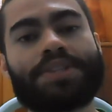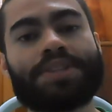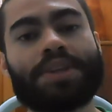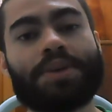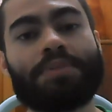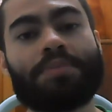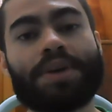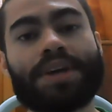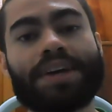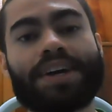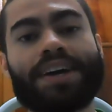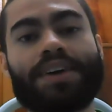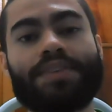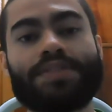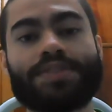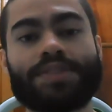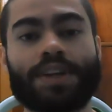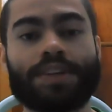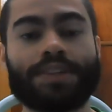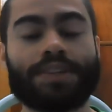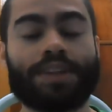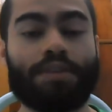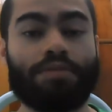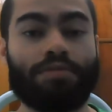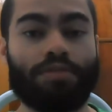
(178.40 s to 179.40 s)
mas também ganho de
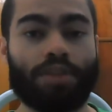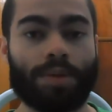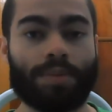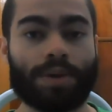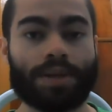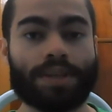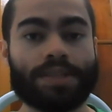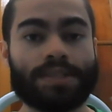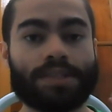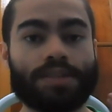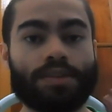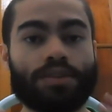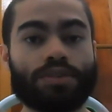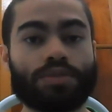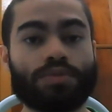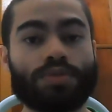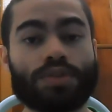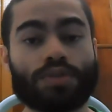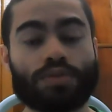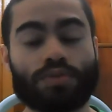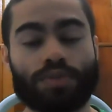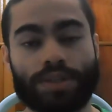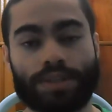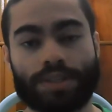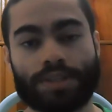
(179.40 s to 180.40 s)
certa forma, que são as
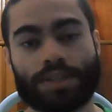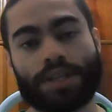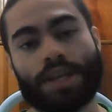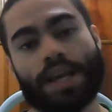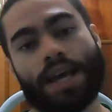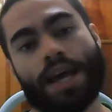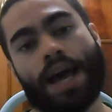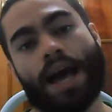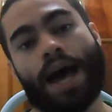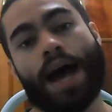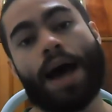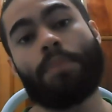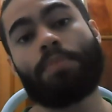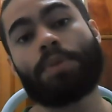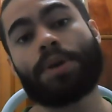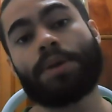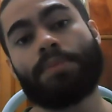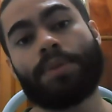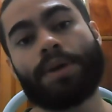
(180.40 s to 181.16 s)
duas coisas. A